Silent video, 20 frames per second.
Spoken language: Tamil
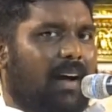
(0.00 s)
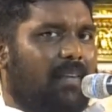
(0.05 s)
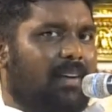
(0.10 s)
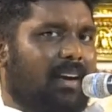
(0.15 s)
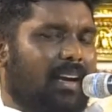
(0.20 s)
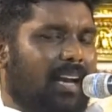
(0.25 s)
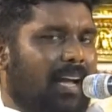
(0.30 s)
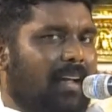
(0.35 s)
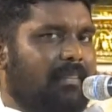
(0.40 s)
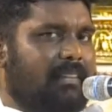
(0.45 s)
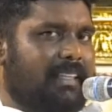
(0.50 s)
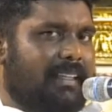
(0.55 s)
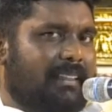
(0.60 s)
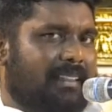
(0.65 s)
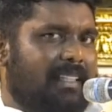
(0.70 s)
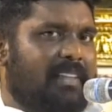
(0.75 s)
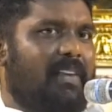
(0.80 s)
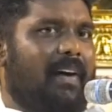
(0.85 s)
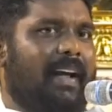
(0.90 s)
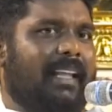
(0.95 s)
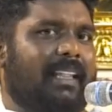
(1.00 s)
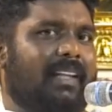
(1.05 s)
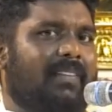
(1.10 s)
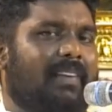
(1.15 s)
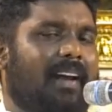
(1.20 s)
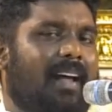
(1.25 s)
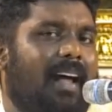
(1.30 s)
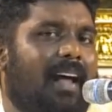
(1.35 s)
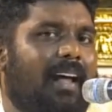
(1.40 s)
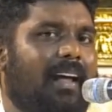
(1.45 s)
அவரெல்லாம் சக்தி
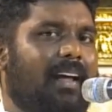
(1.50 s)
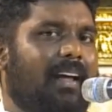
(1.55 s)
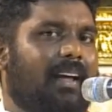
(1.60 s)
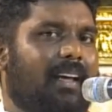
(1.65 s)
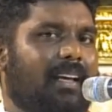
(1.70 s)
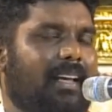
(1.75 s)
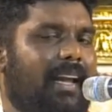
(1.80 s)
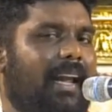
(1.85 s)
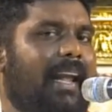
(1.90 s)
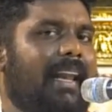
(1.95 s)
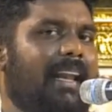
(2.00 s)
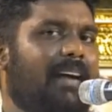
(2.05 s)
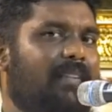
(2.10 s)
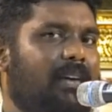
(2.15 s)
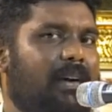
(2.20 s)
வாய்ந்தவரா ஏன்